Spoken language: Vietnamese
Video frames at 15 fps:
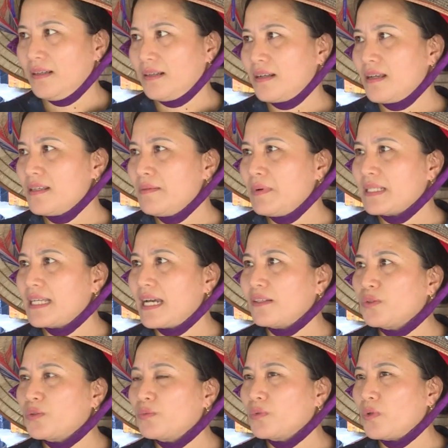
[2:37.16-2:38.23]
Đấy nhưng mà
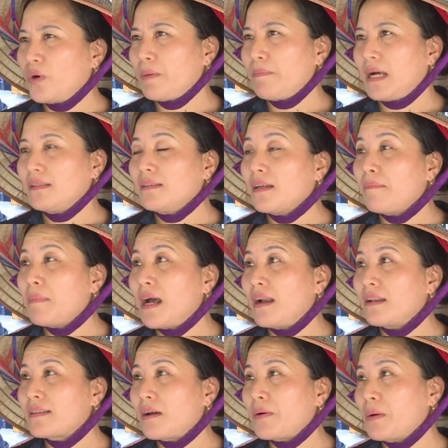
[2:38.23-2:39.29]
nhãn của chúng tôi bán từ
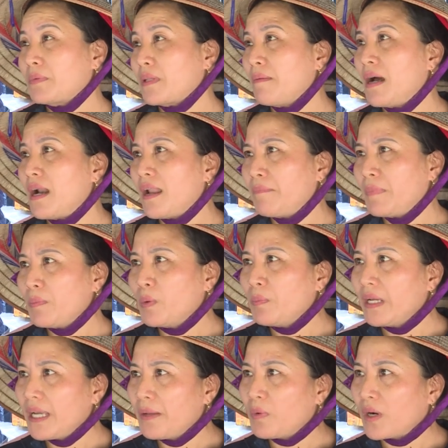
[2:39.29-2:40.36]
3 dao động từ 35 đến
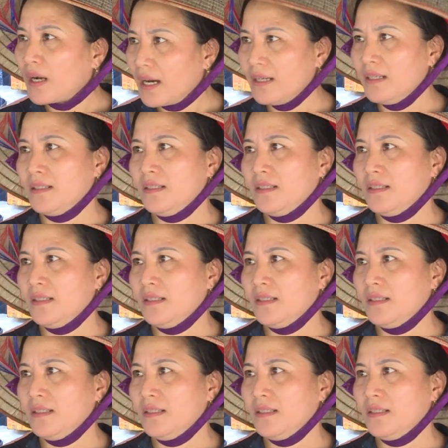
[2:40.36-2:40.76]
40 nghìn một cân.